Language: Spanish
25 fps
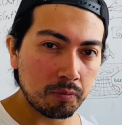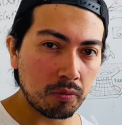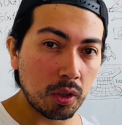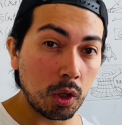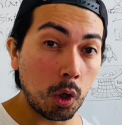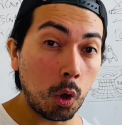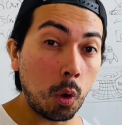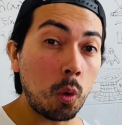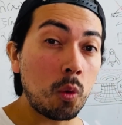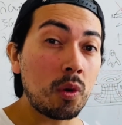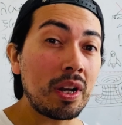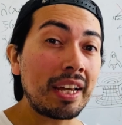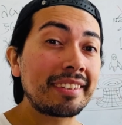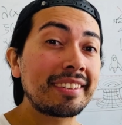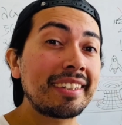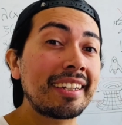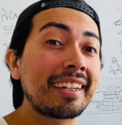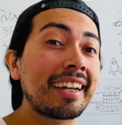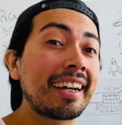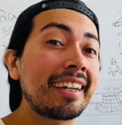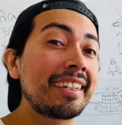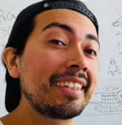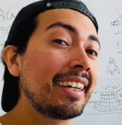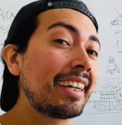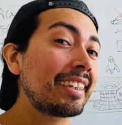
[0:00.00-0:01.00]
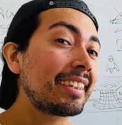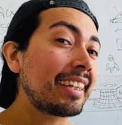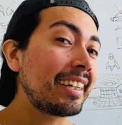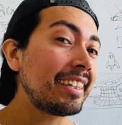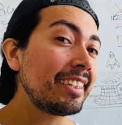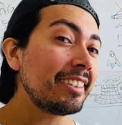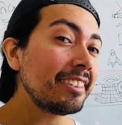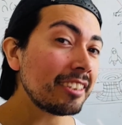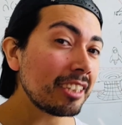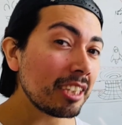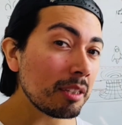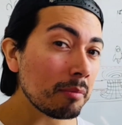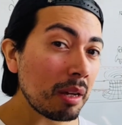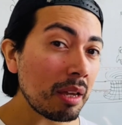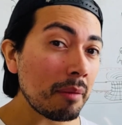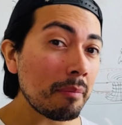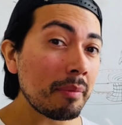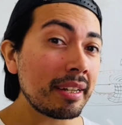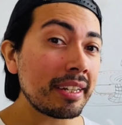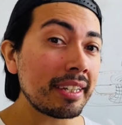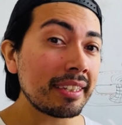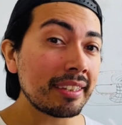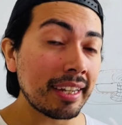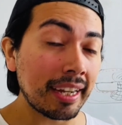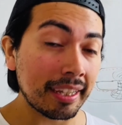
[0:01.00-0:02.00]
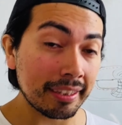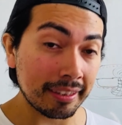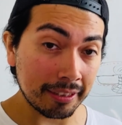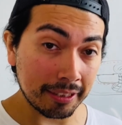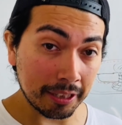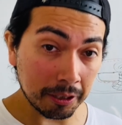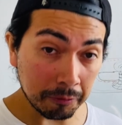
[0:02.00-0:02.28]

una cercanía tan íntima y penetrante